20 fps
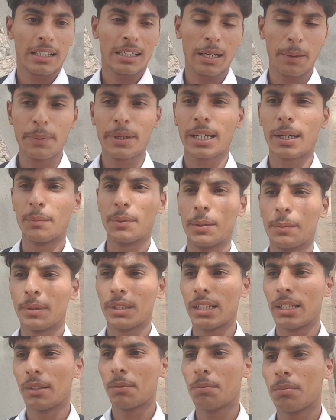कभी कभी
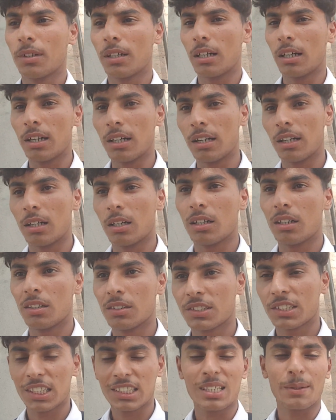मतलब आ,
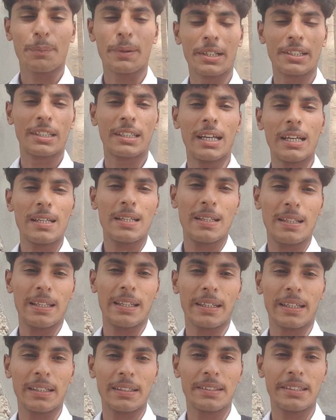सस्ता पड़ जाता है
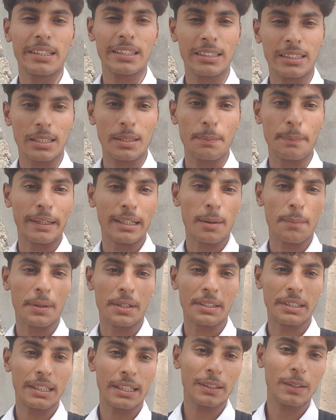लेकिन ज़्यादातर महंगा
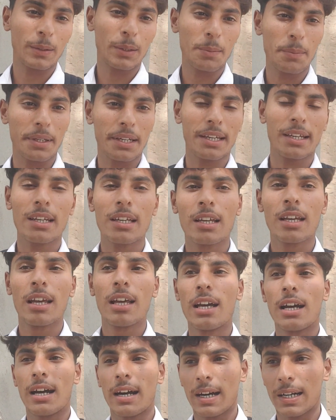पड़ जाता है क्योंकि मेरे
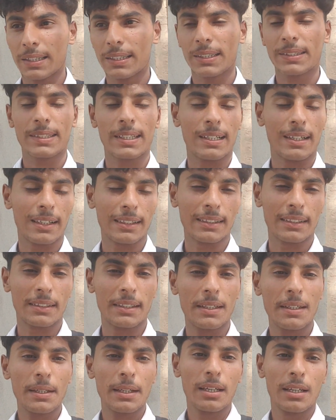आठ हज़ार लगने
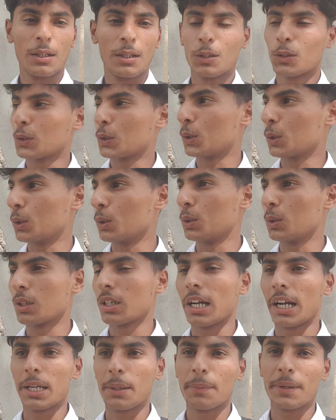थे तो
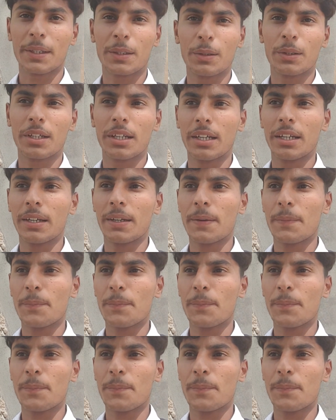गाड़ी में क्योंकि